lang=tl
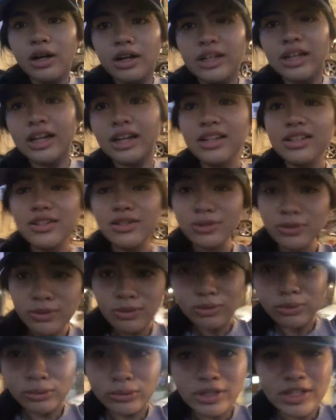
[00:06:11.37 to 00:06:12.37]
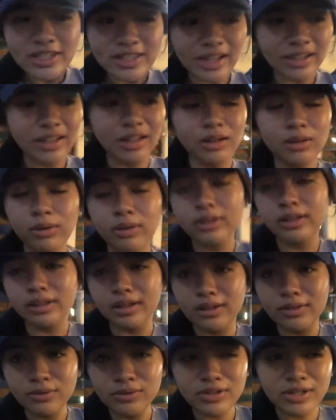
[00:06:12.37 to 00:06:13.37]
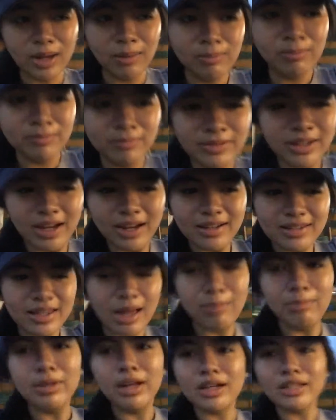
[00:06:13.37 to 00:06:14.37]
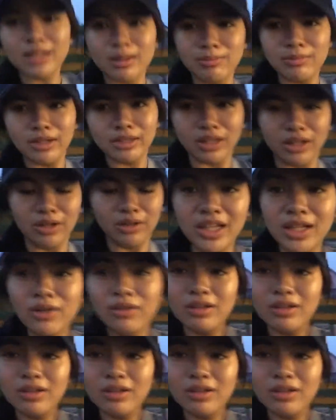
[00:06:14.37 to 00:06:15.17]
Guys, yung noodles na kinain ko kanina, yung samyang, samyang, samyang na yun. Pili